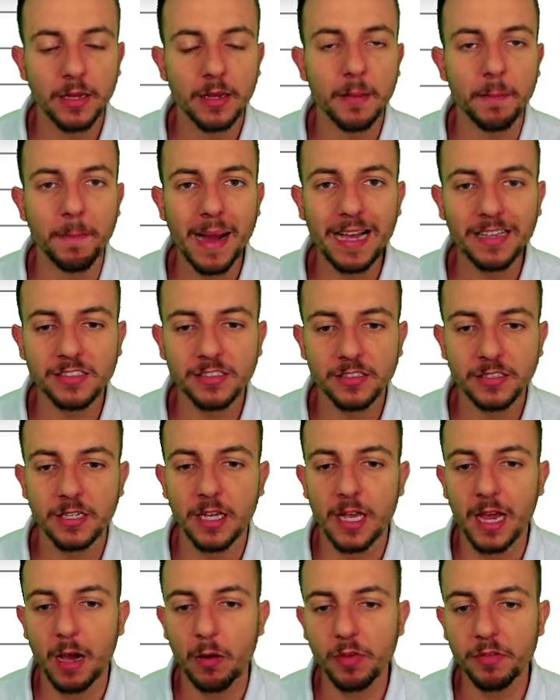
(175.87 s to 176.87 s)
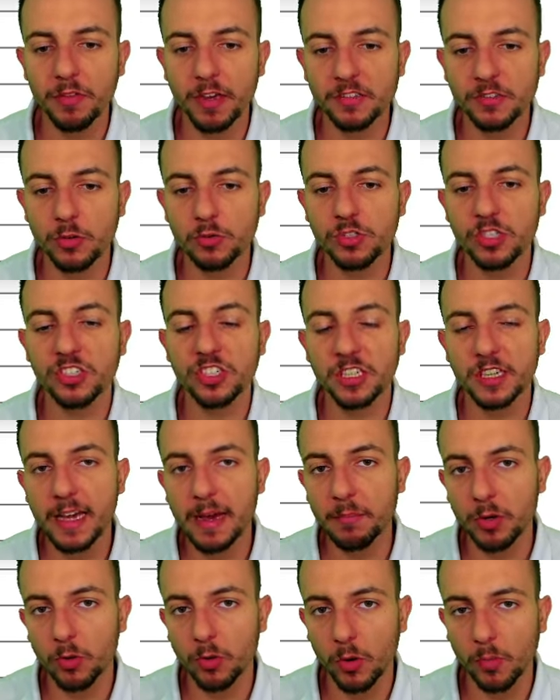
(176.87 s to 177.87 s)
mas ao invés de eu digitar
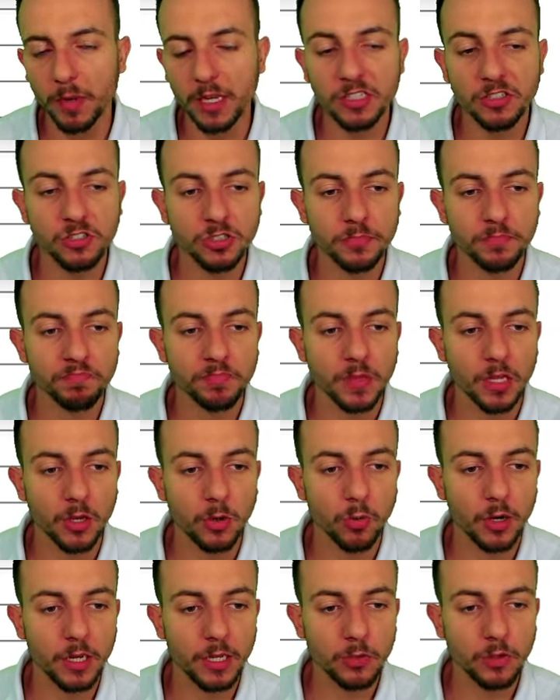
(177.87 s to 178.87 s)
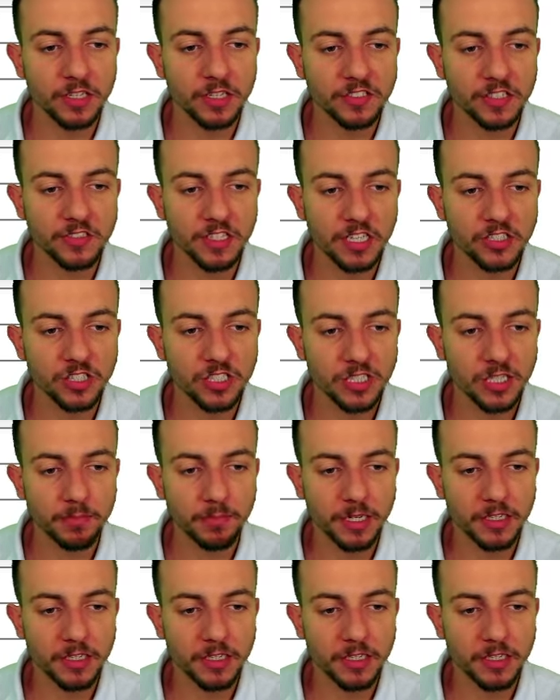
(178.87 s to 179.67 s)
manualmente, eu clico nessa setinha para